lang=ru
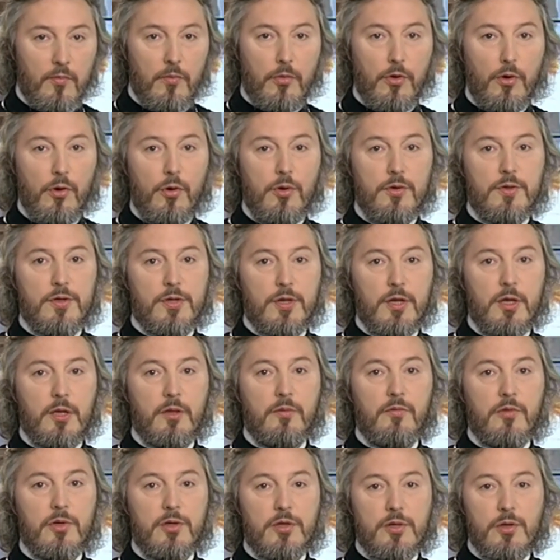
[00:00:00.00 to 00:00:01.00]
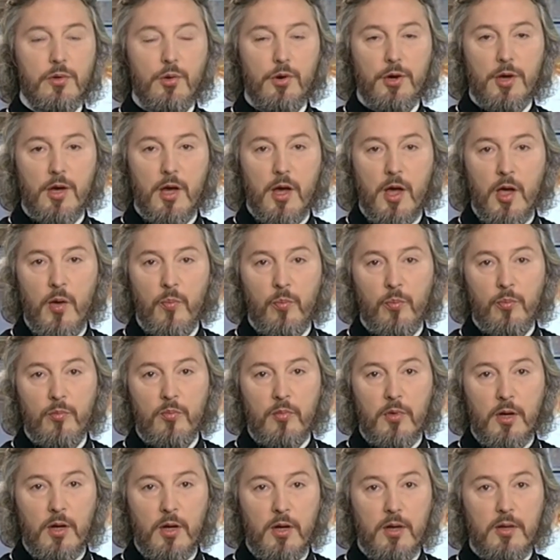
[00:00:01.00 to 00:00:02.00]
Но сии высокие
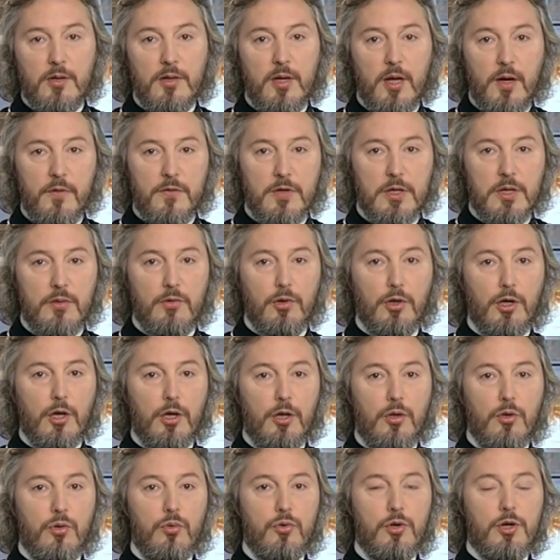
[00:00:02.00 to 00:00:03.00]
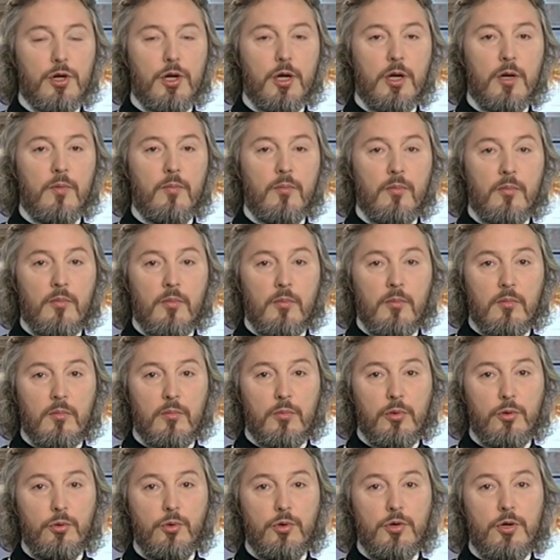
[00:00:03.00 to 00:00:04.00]
и девственные души,
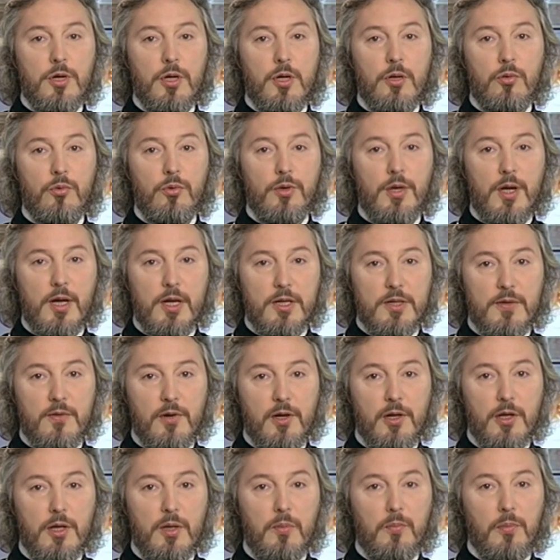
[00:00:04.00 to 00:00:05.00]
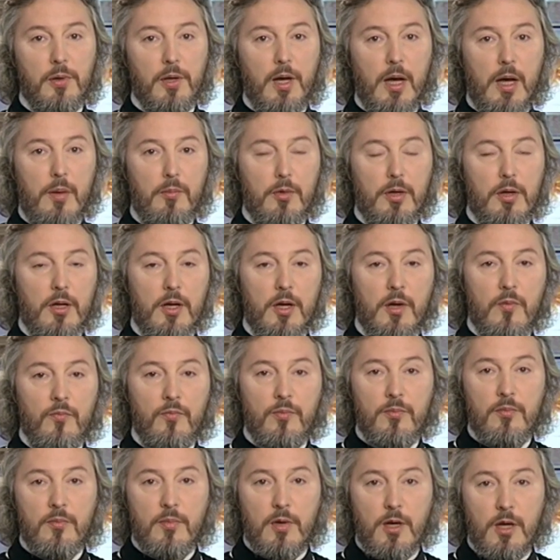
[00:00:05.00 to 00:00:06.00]
будучи уязвлены пламенной
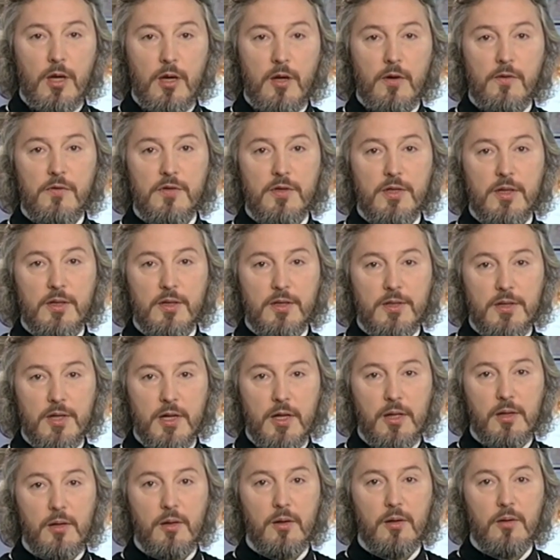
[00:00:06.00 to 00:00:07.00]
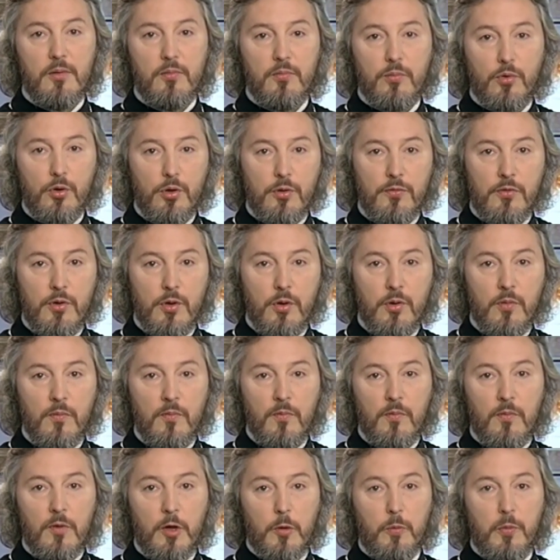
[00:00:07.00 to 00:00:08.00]
и всецелой любовью
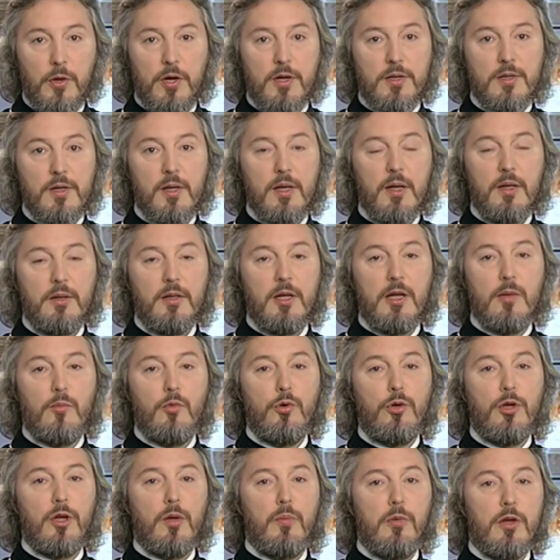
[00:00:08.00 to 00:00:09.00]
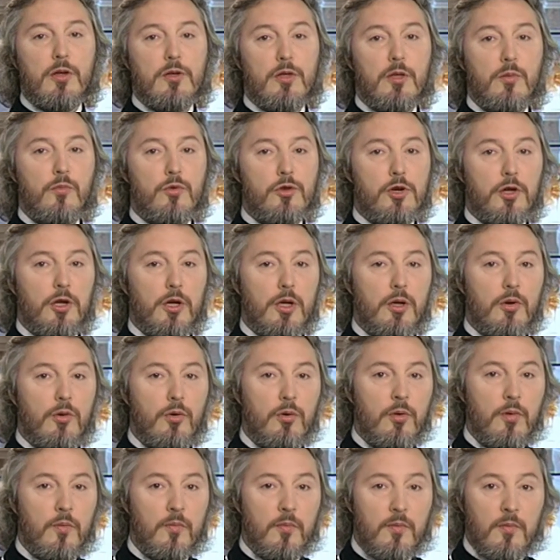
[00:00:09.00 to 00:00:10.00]
к пресладкому небесному
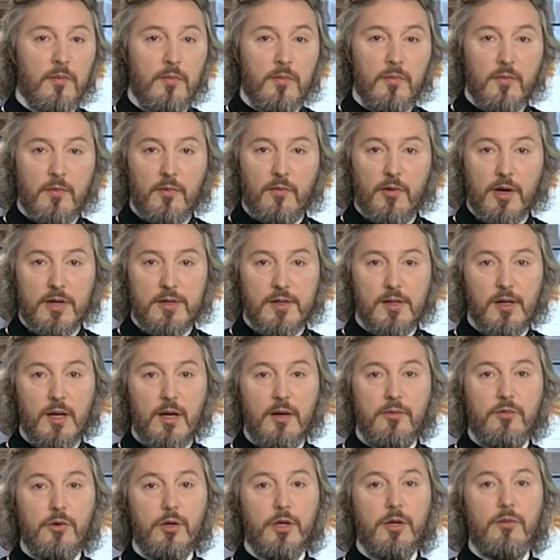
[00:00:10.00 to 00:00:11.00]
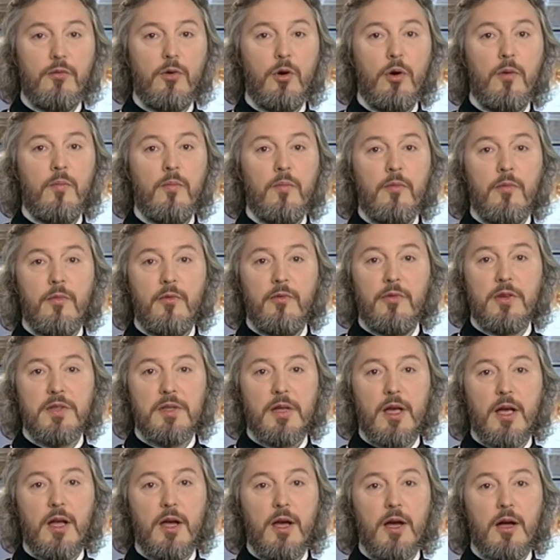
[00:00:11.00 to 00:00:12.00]
жениху, во славу его
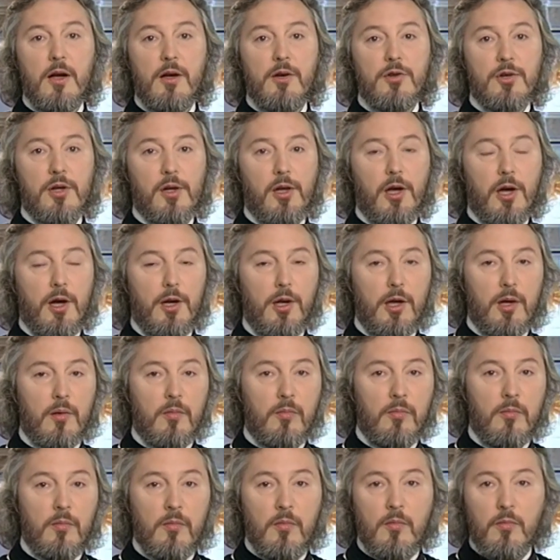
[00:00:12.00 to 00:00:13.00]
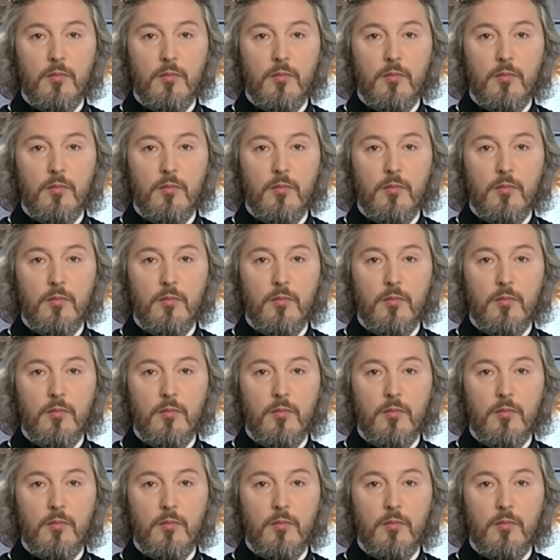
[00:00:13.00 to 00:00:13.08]
возгорели желанием